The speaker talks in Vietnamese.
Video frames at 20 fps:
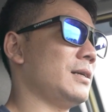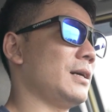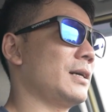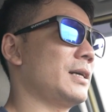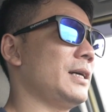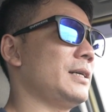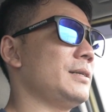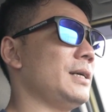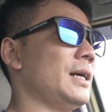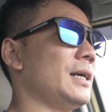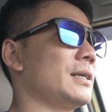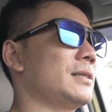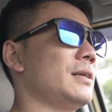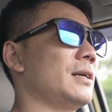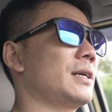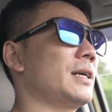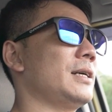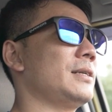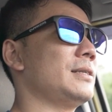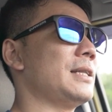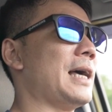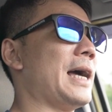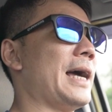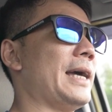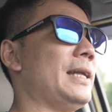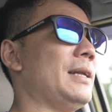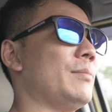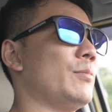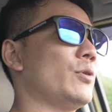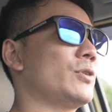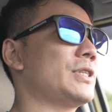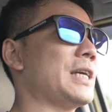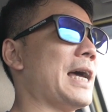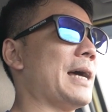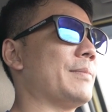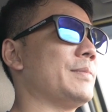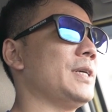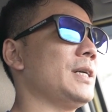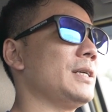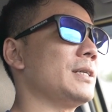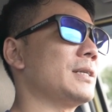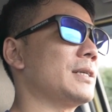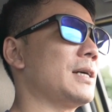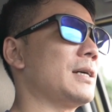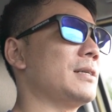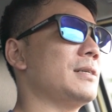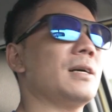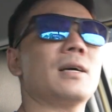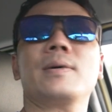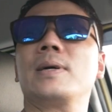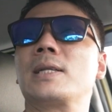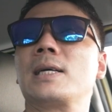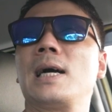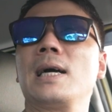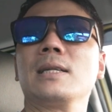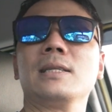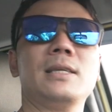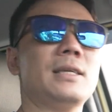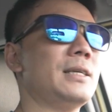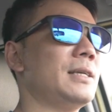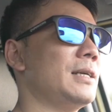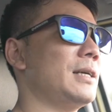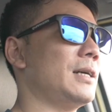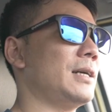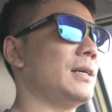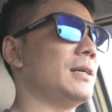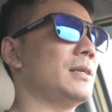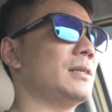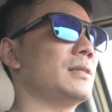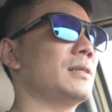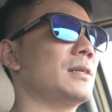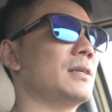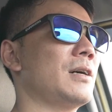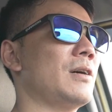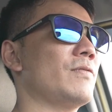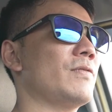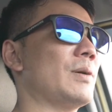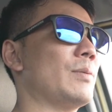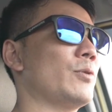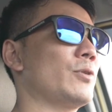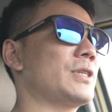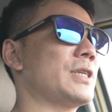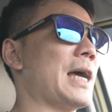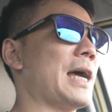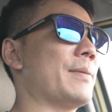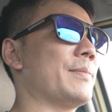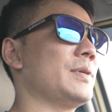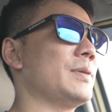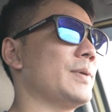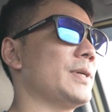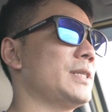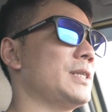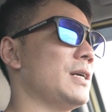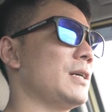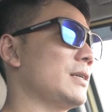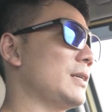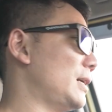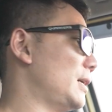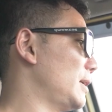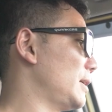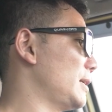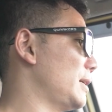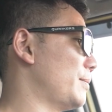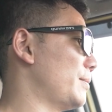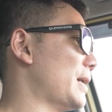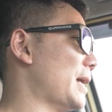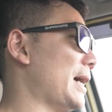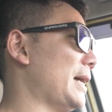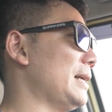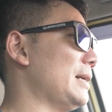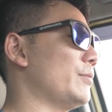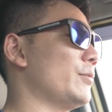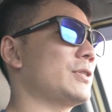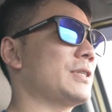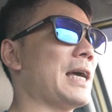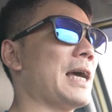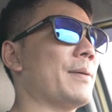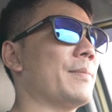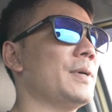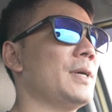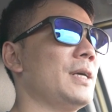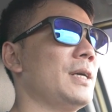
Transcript: cửa kính ạ, cửa kính lái là một chạm nhé. Các cửa khác thì không phải một chạm nhưng mà riêng điểm lái này một chạm.